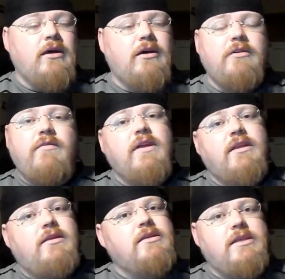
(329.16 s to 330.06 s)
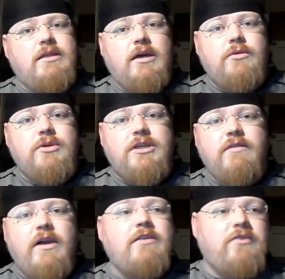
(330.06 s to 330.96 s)
äh, wird sich dadurch
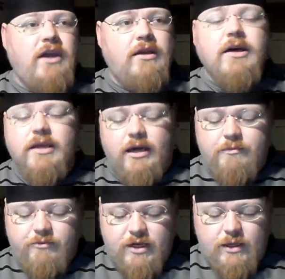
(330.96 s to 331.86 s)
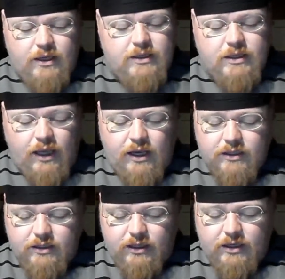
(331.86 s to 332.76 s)
die Welt verändert haben, weil dann die
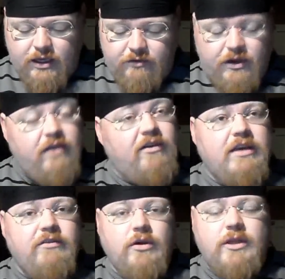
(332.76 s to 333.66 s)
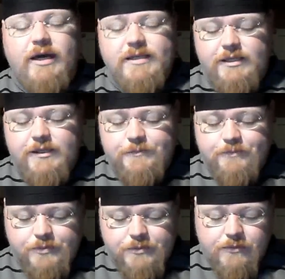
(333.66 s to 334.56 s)
Drachen einfach effektiv noch da sind.
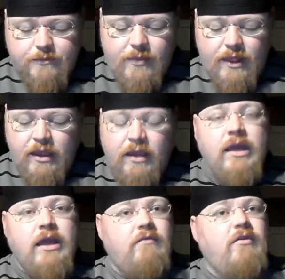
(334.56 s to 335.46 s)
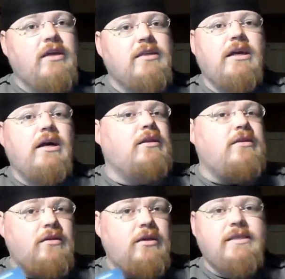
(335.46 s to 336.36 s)
Während sie
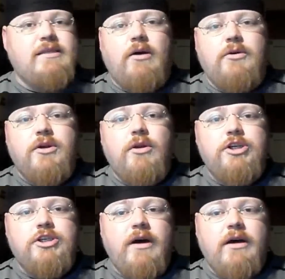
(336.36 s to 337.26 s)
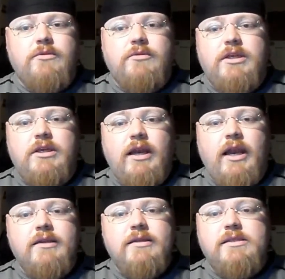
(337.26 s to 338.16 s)
halt jetzt ausgelöscht waren und die
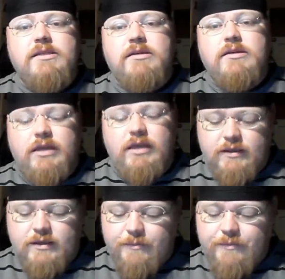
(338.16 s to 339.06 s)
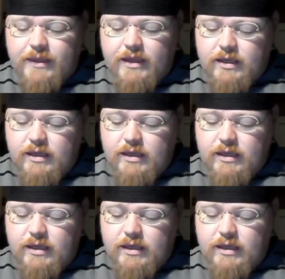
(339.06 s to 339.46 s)
Clans äh, regiert haben.